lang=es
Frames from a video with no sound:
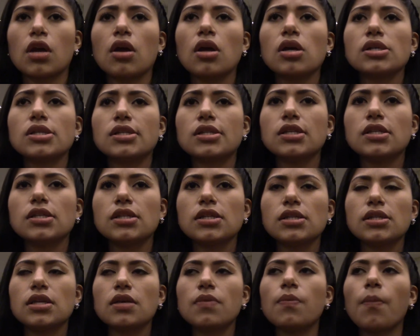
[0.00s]
Sí, sí,
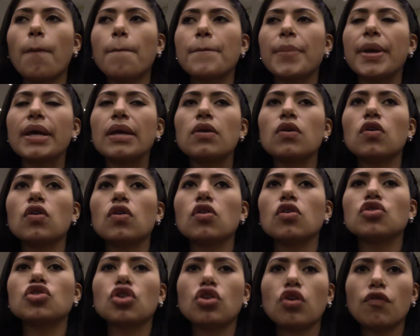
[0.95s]
sí,
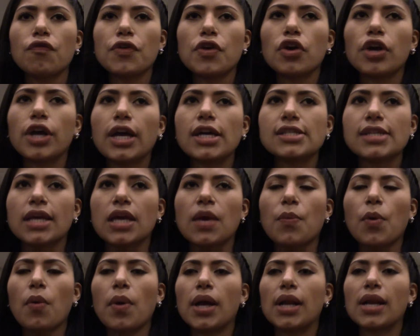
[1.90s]
pero yo confío que este
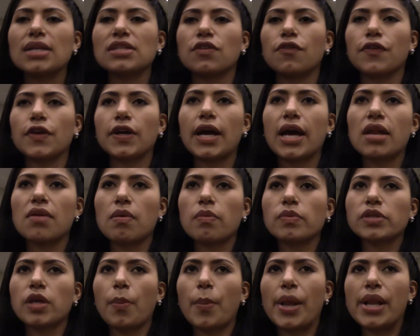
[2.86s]
equipo va a clasificar y
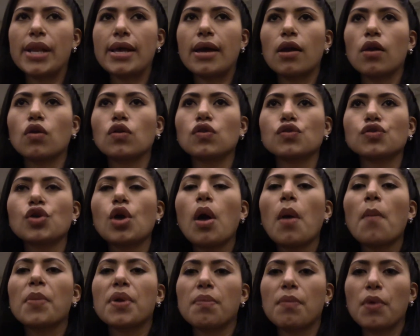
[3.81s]
vamos a pelear los
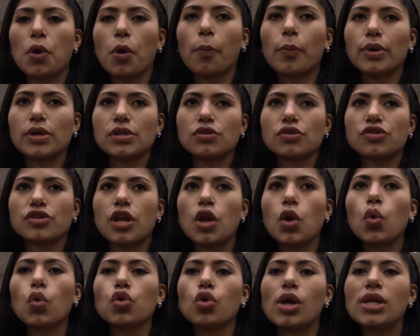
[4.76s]
primeros puestos
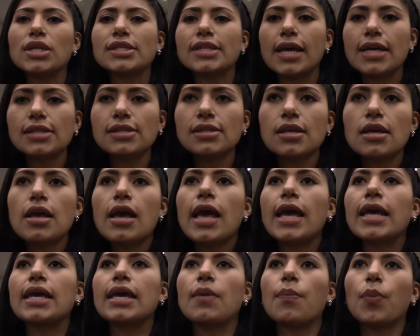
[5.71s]
del 1 al 6
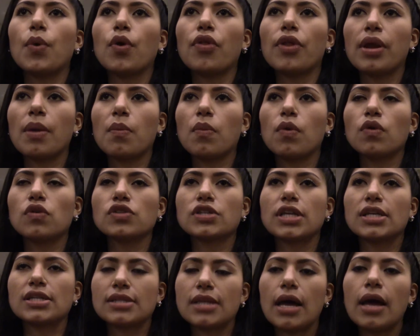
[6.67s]
y podremos
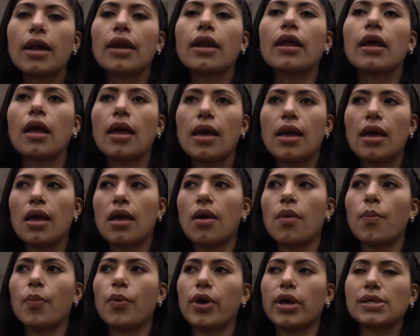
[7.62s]
estar
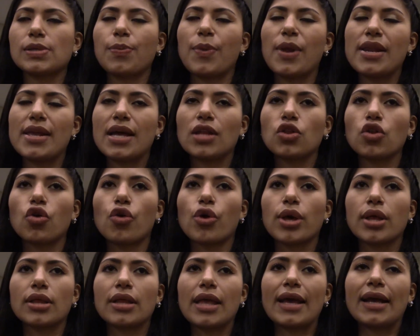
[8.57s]
eh, pues peleando
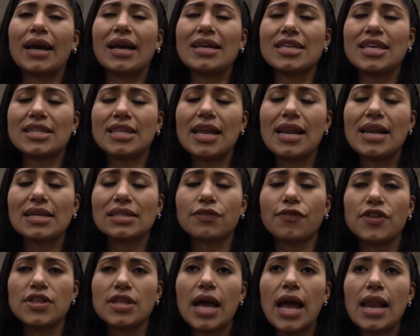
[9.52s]
en, Cañete las
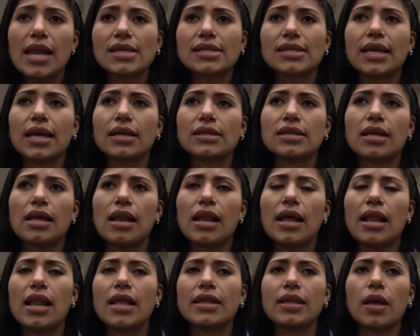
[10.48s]
finales, que es
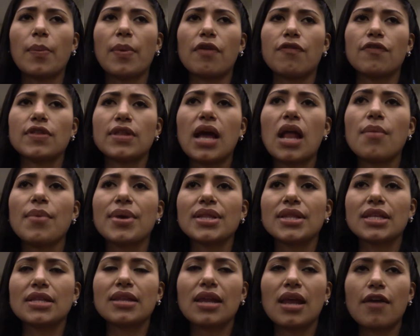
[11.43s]
la, etapa final
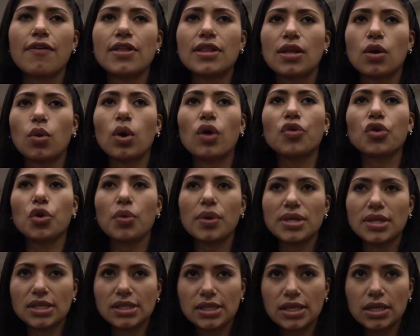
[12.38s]
23, 24 y
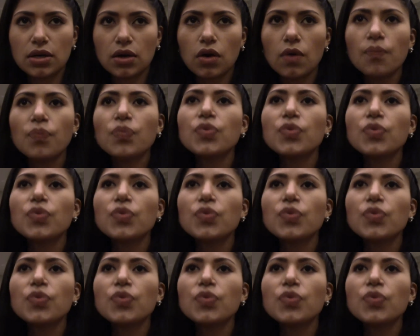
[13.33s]
25